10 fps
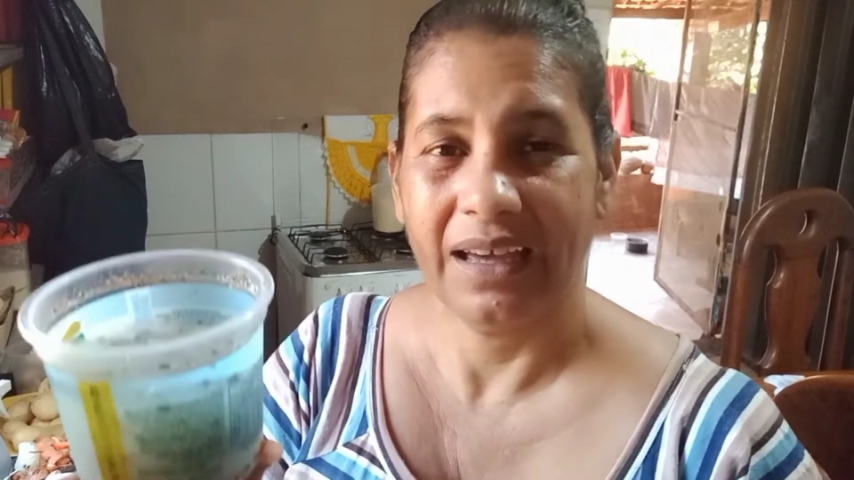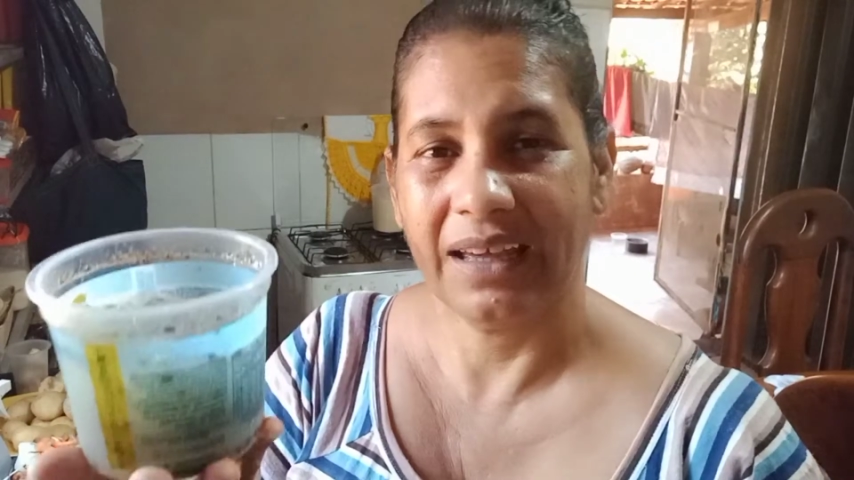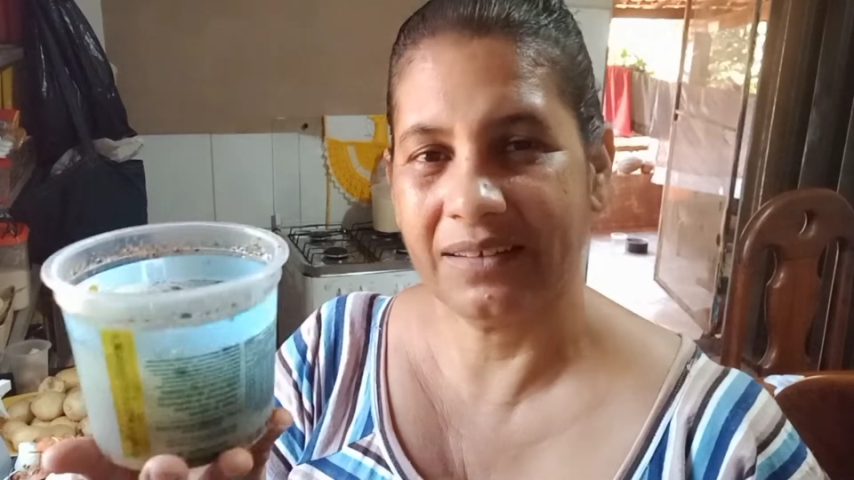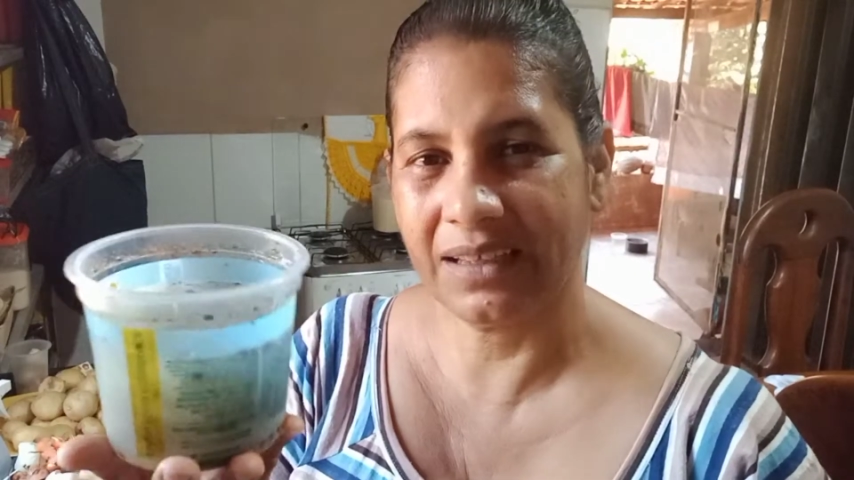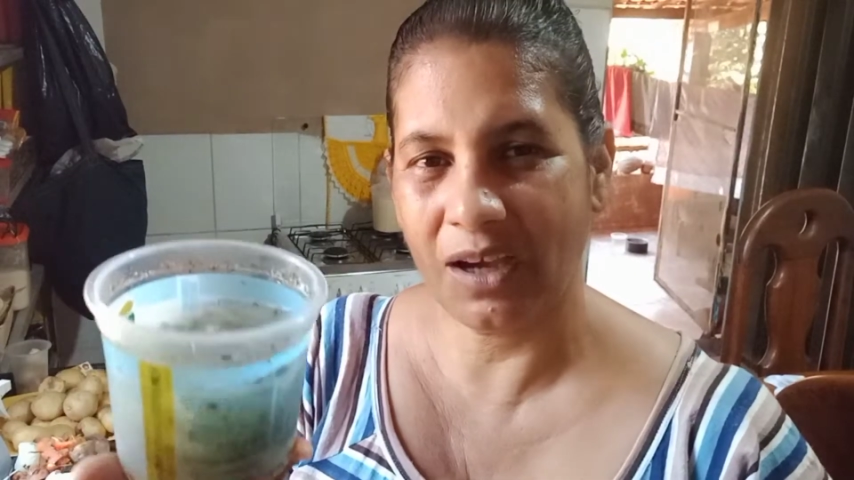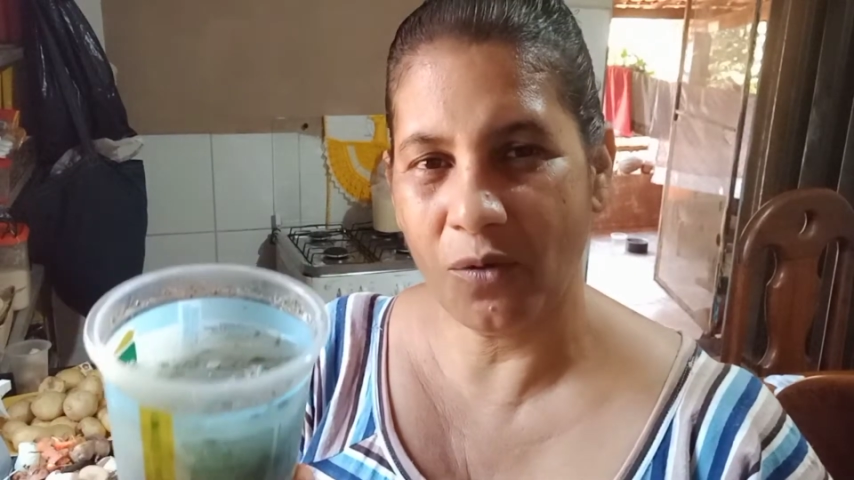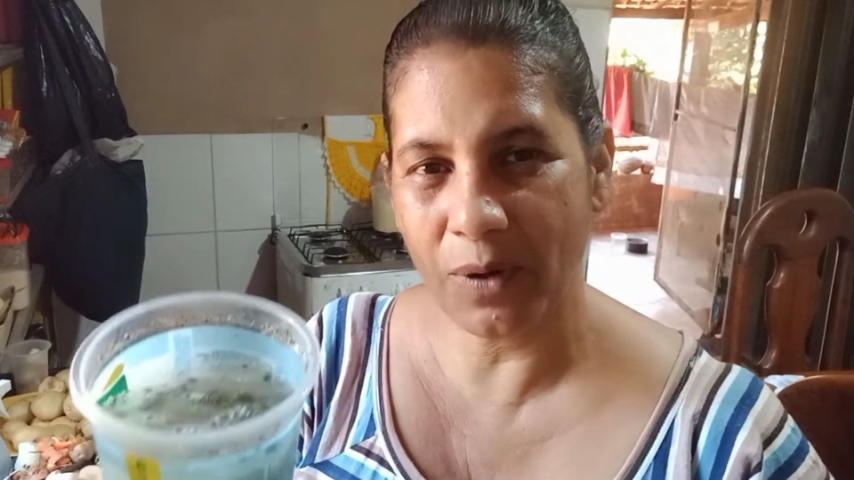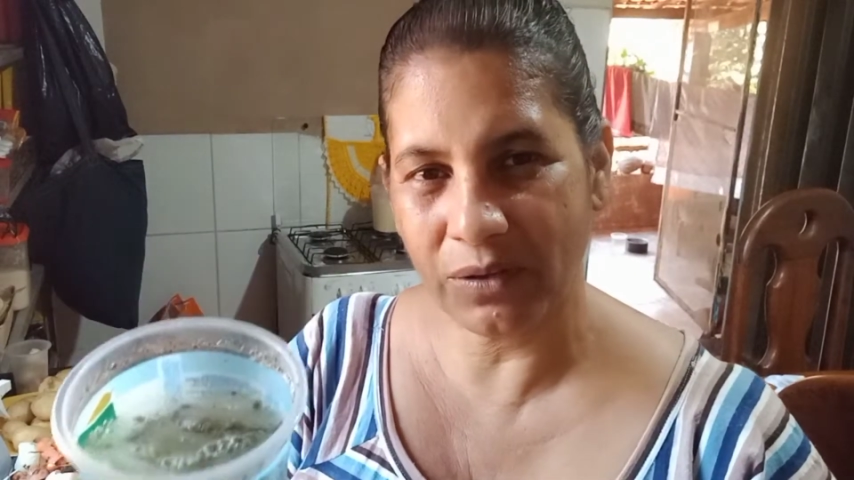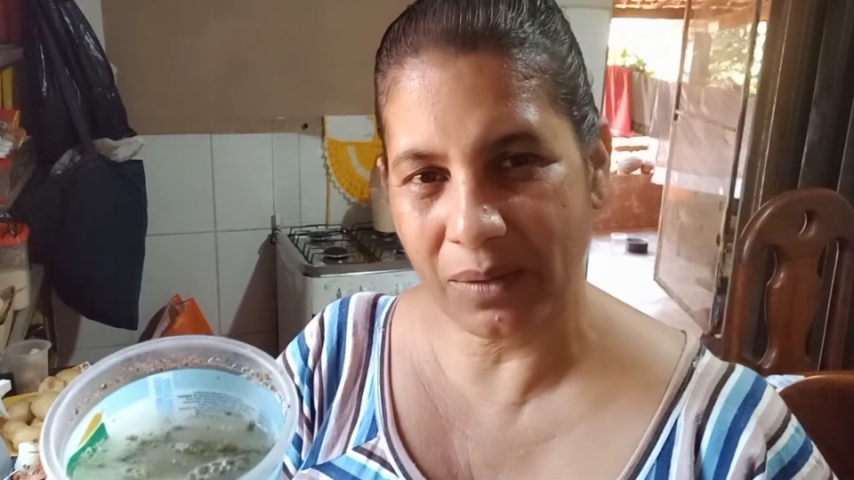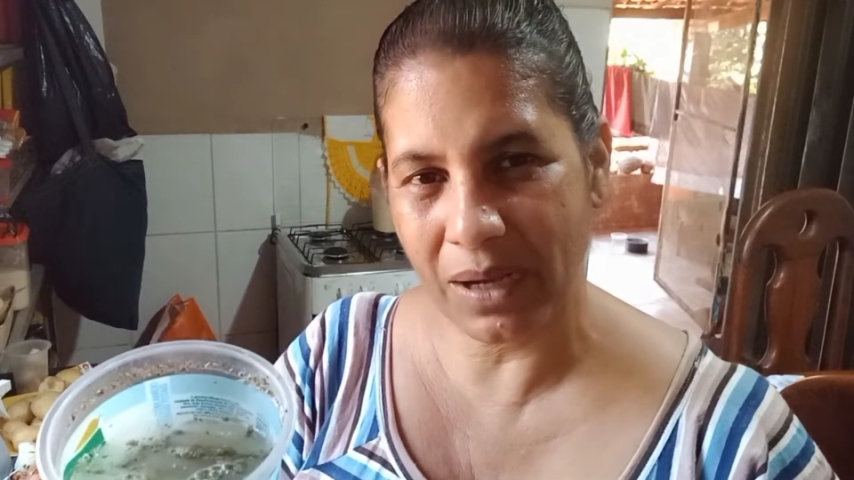Esse aqui é o
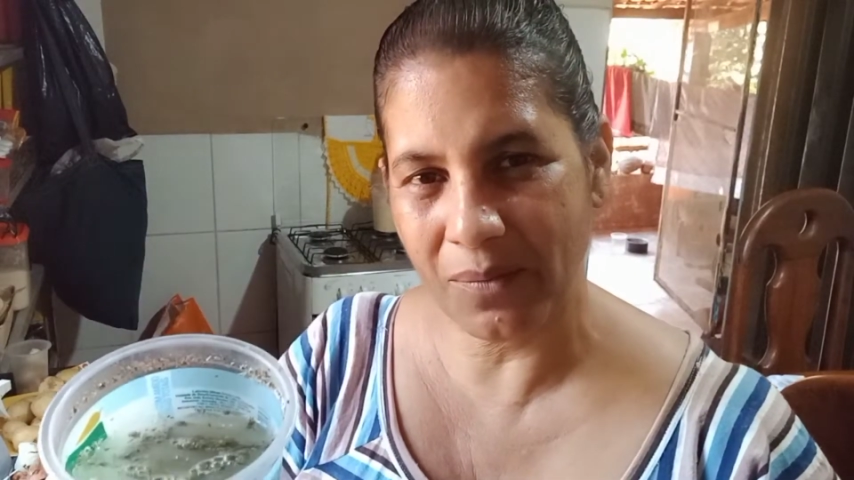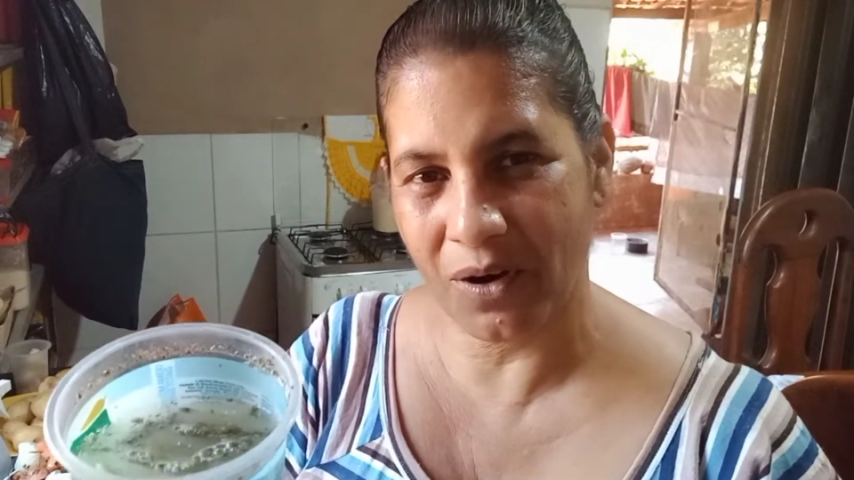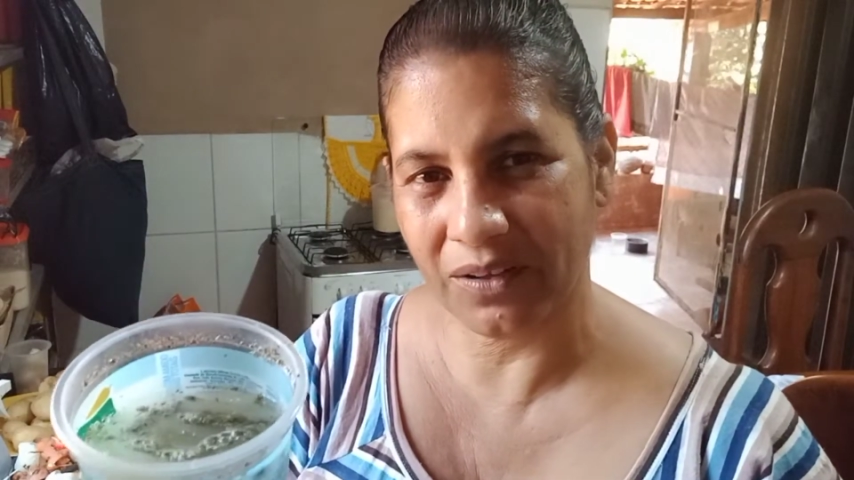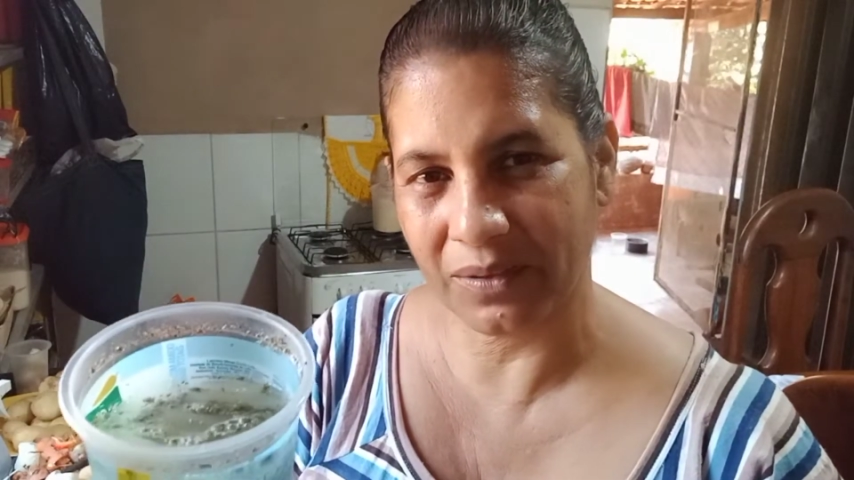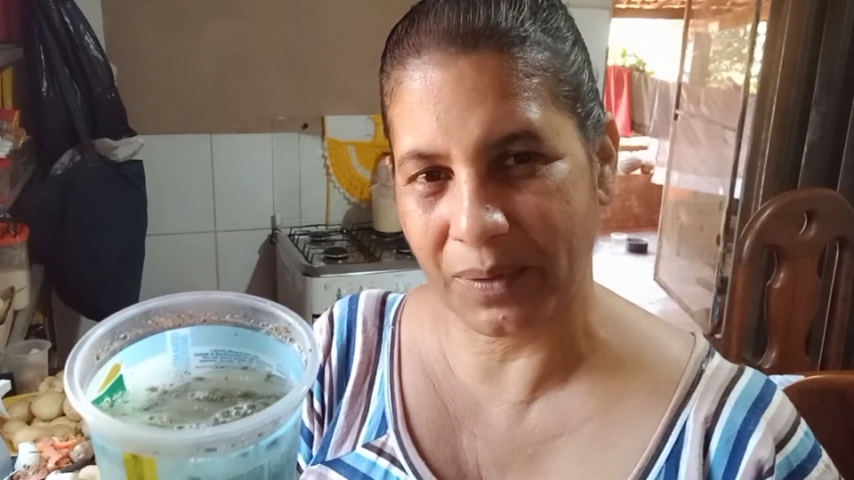mel da babosa,